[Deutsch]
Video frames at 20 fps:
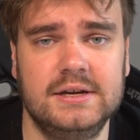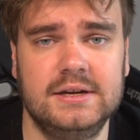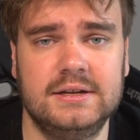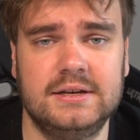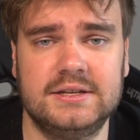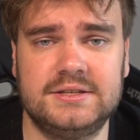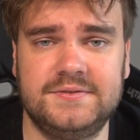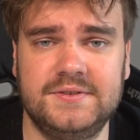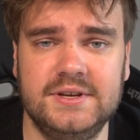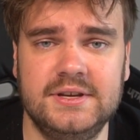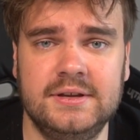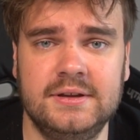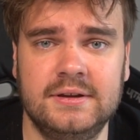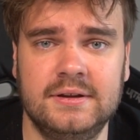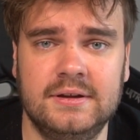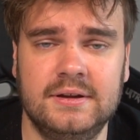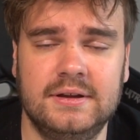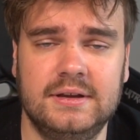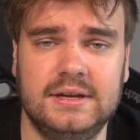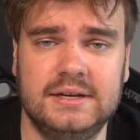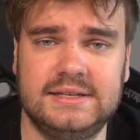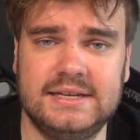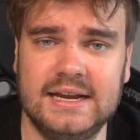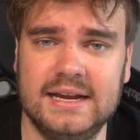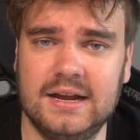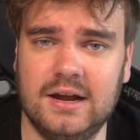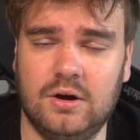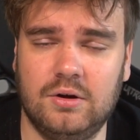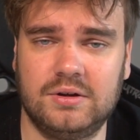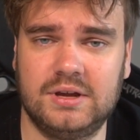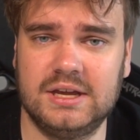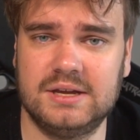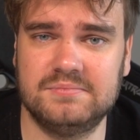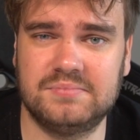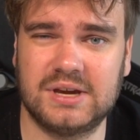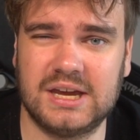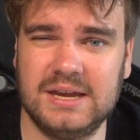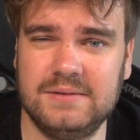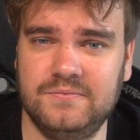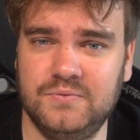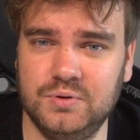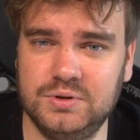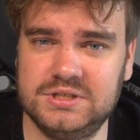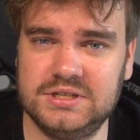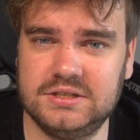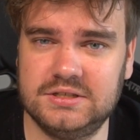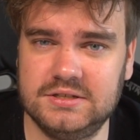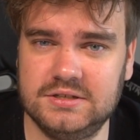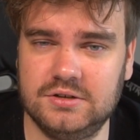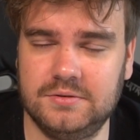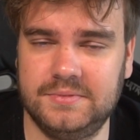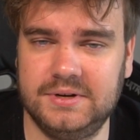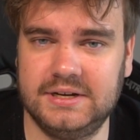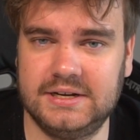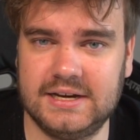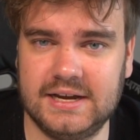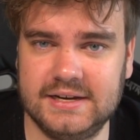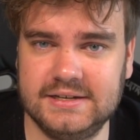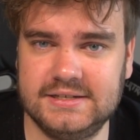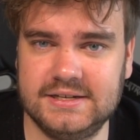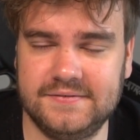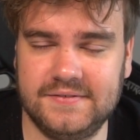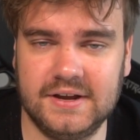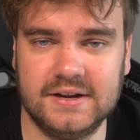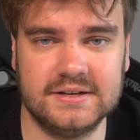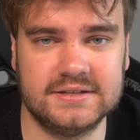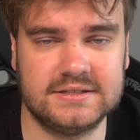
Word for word: Deswegen, ich denke auch gegen Bremen wird es jetzt nicht unbedingt leichter werden.